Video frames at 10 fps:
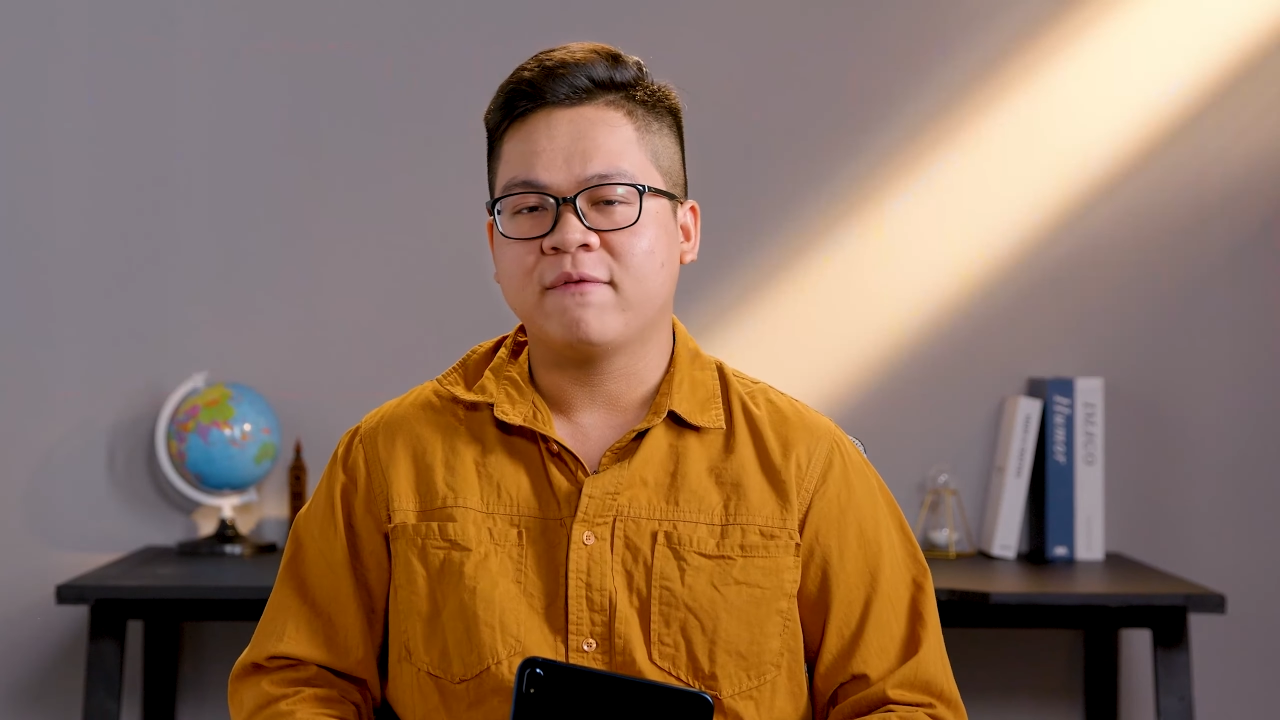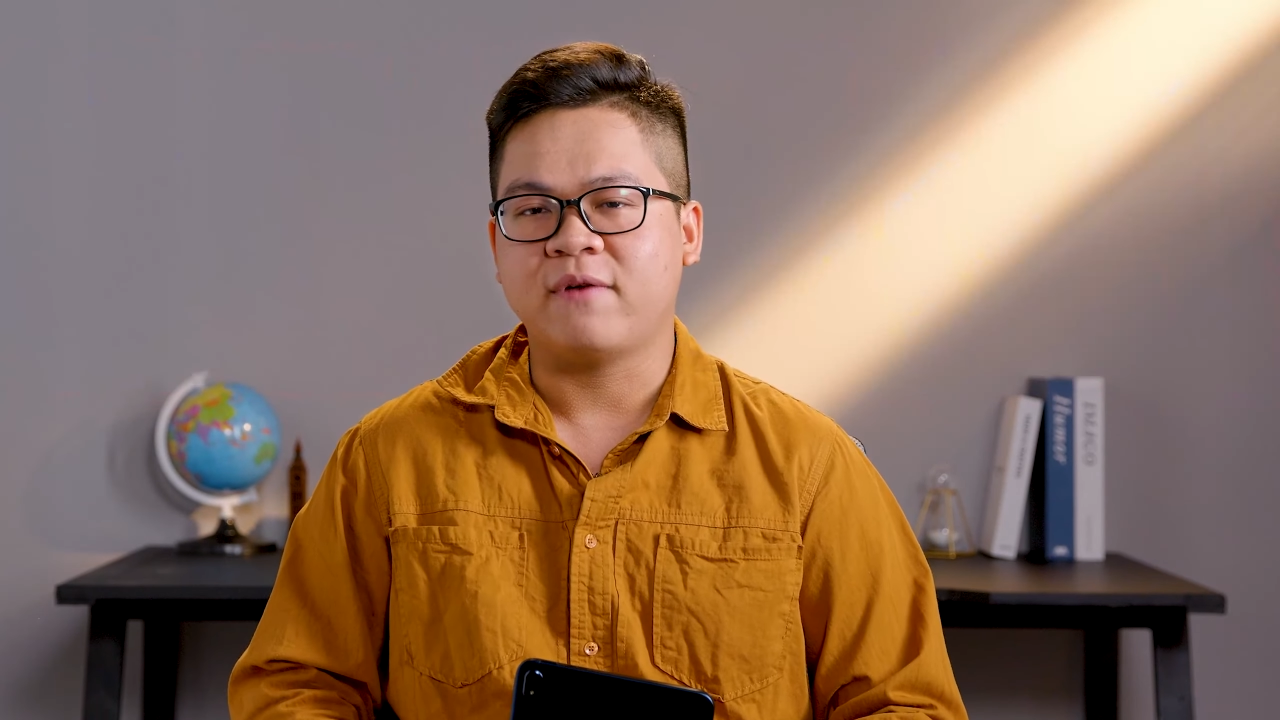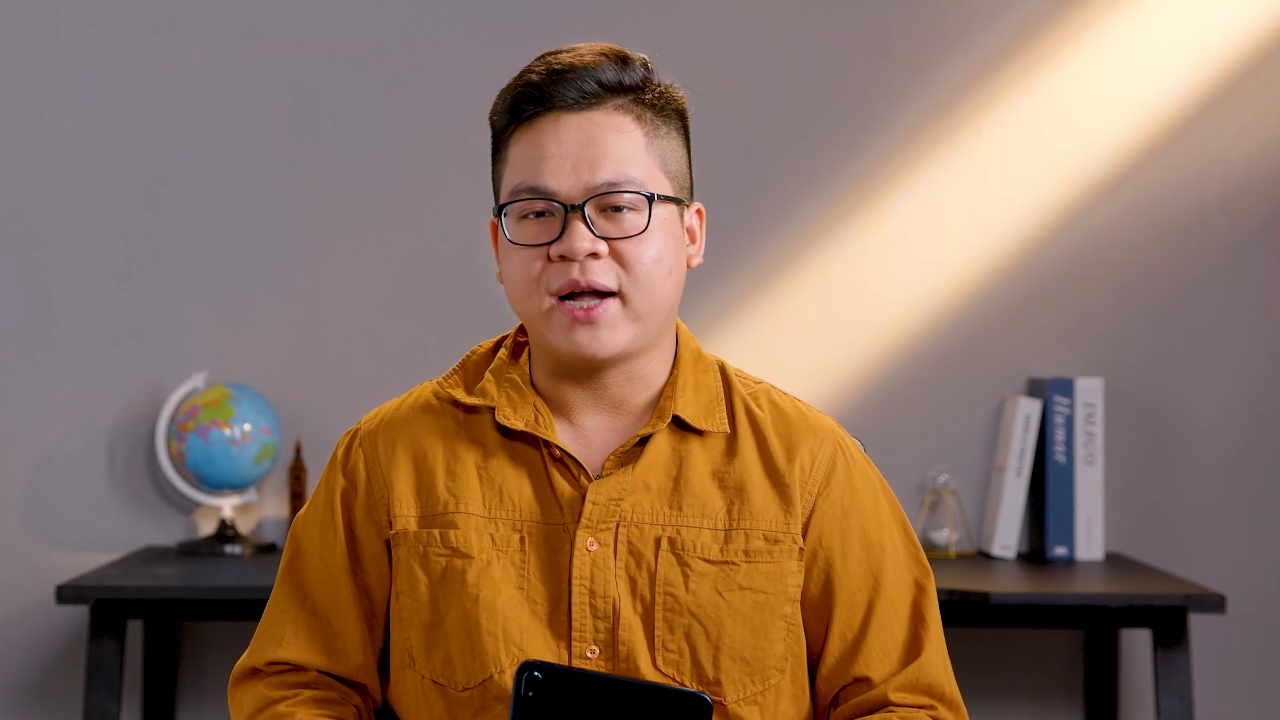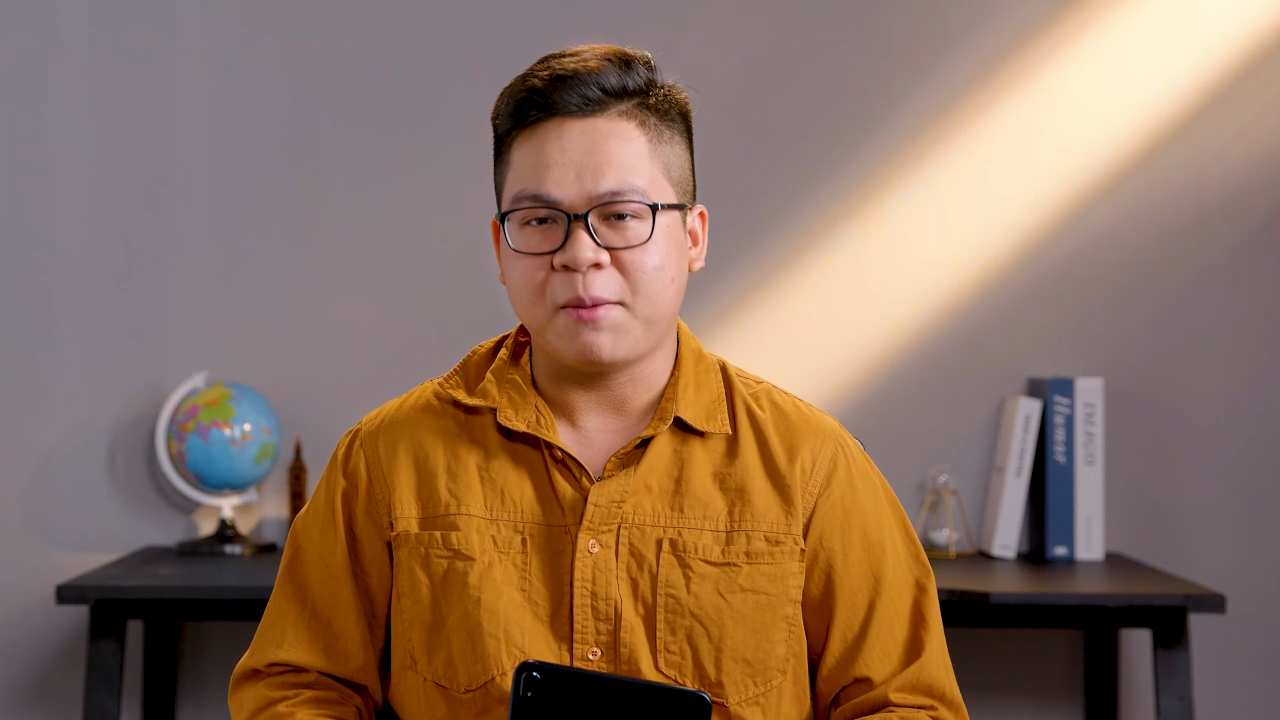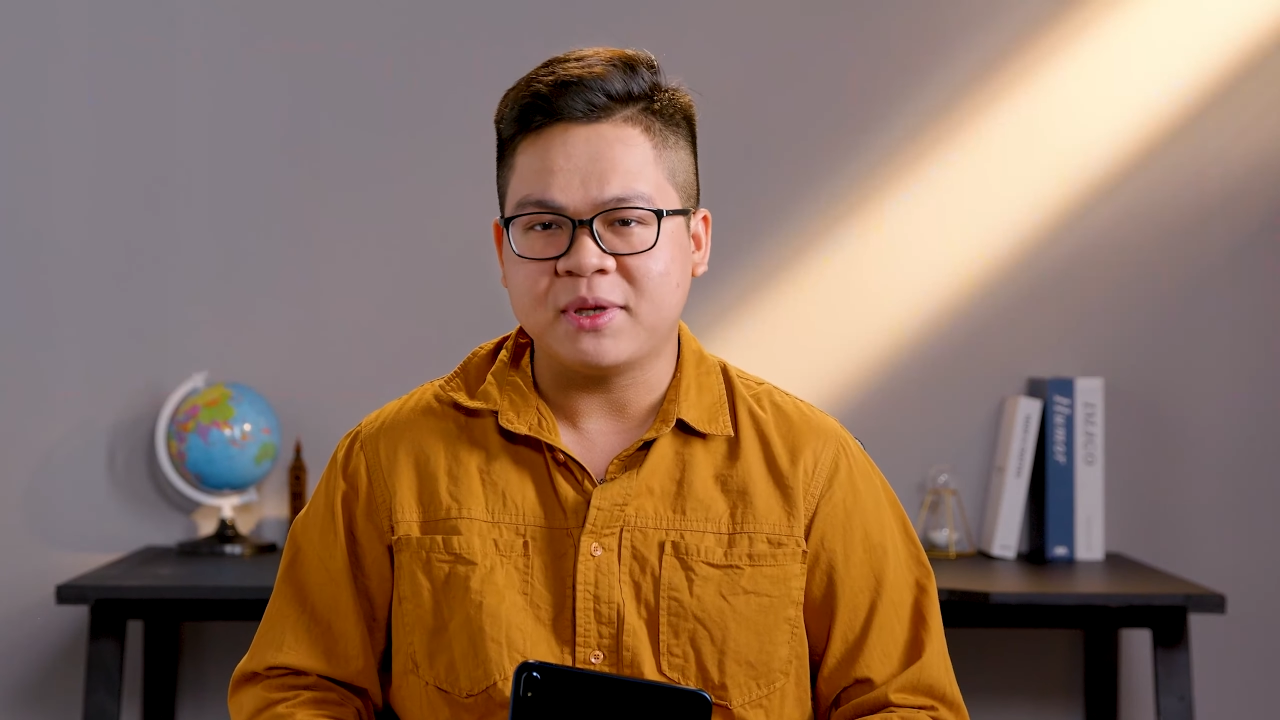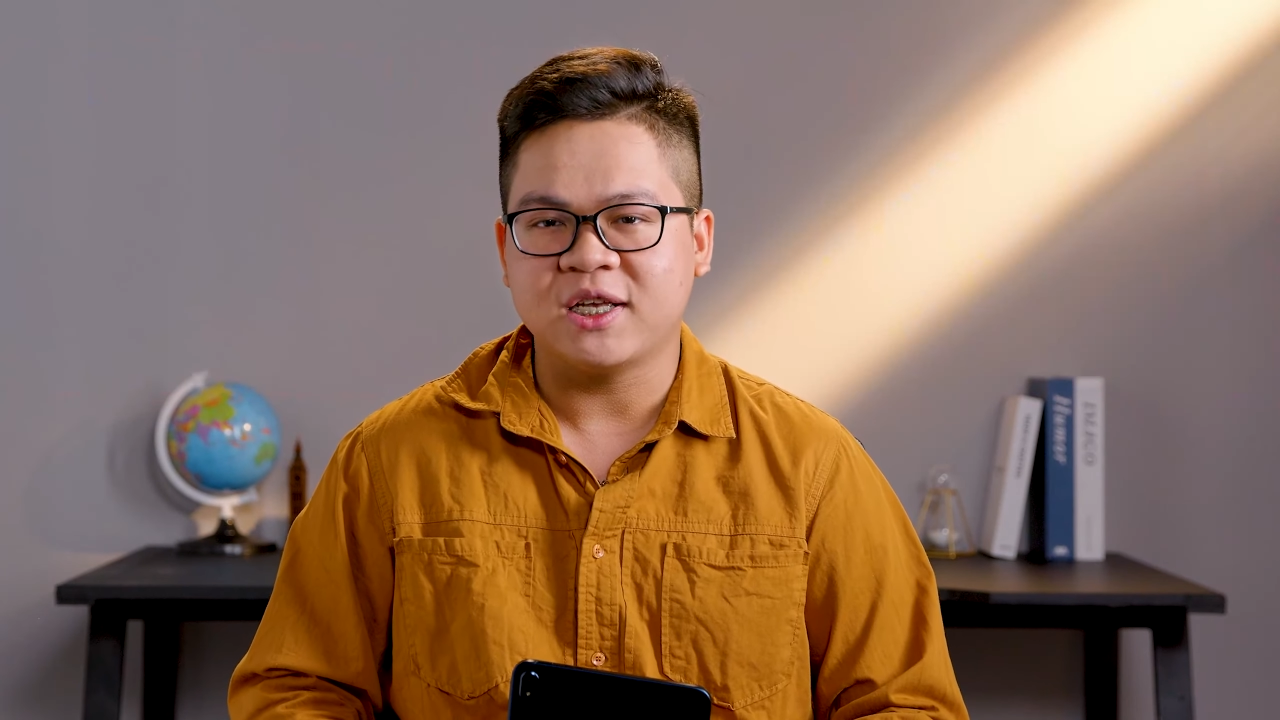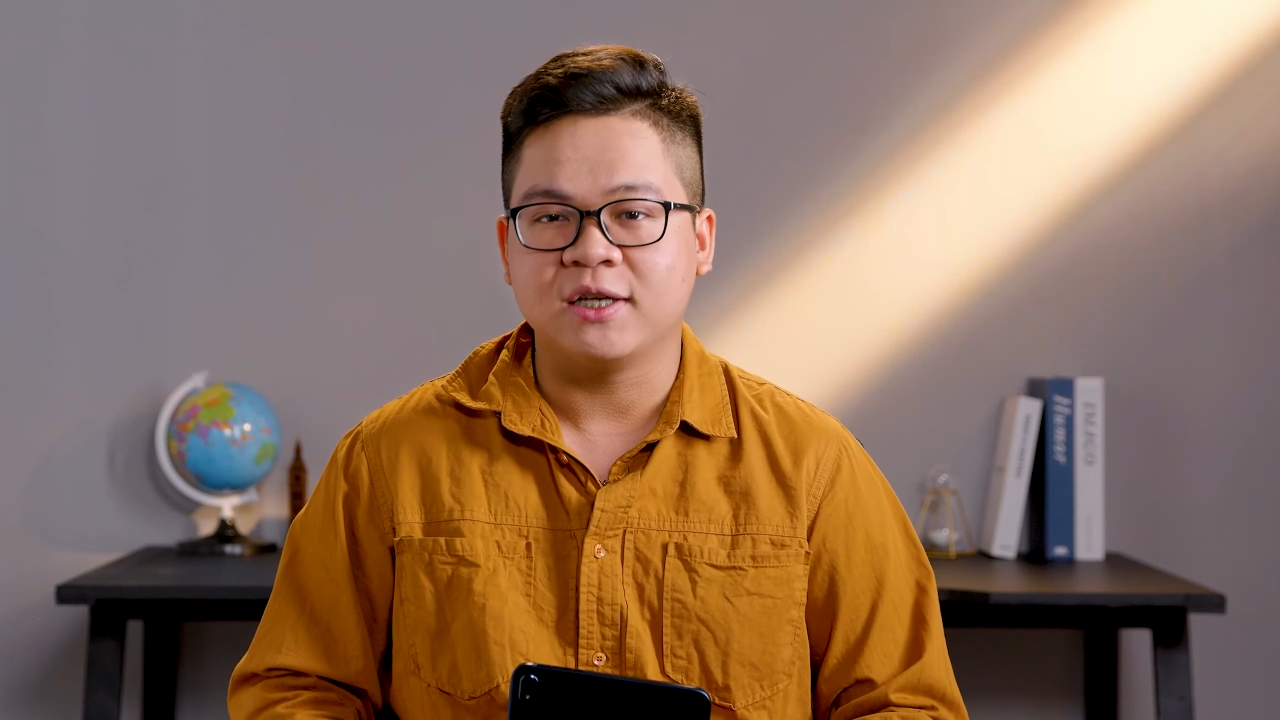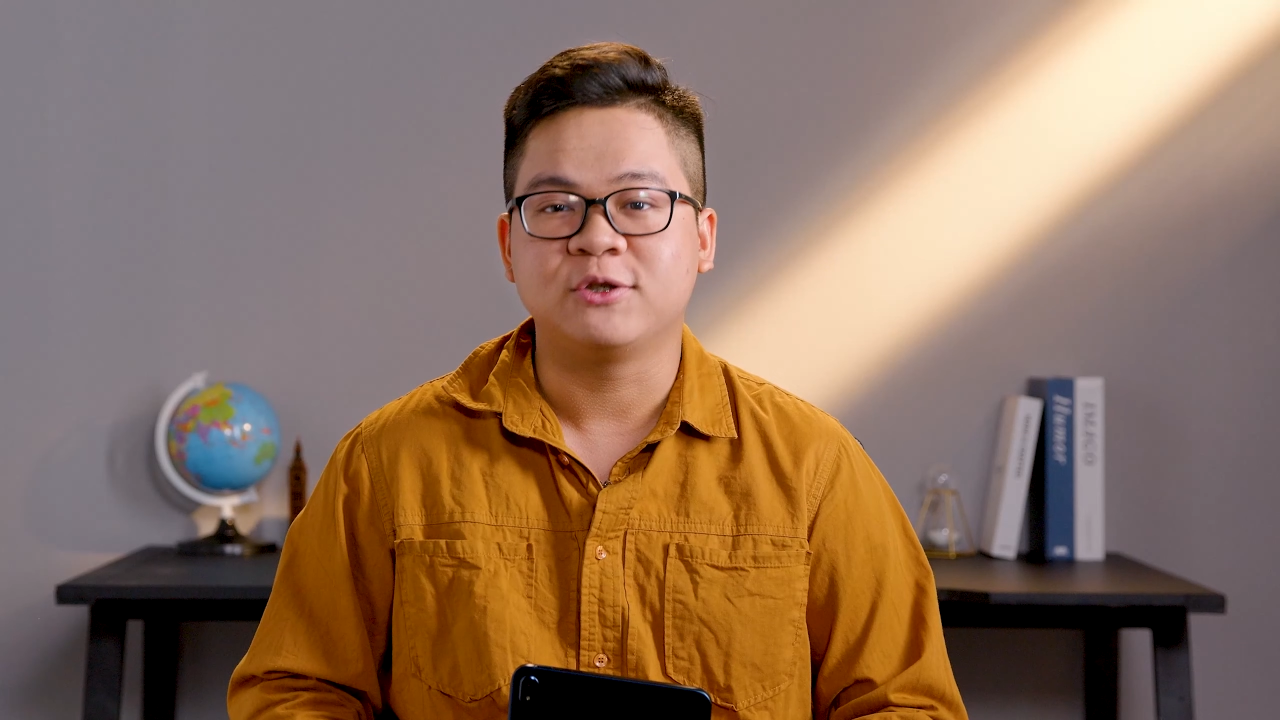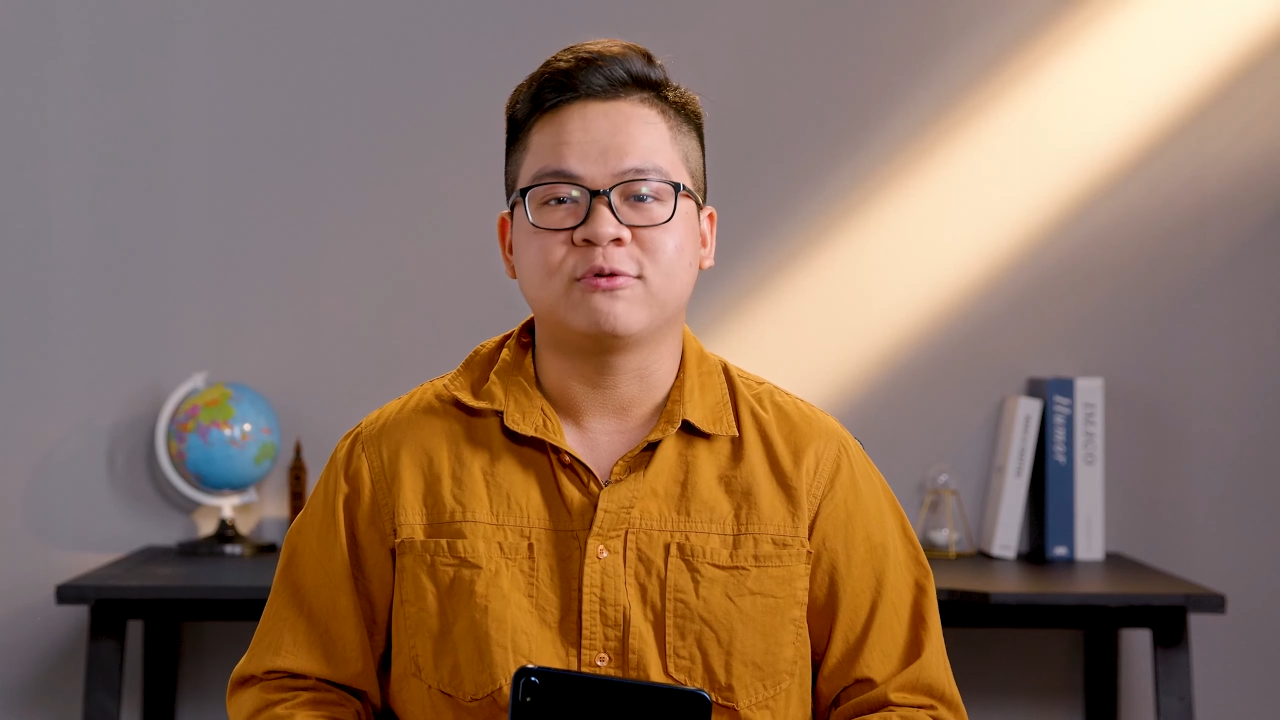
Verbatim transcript: Và ngay bây giờ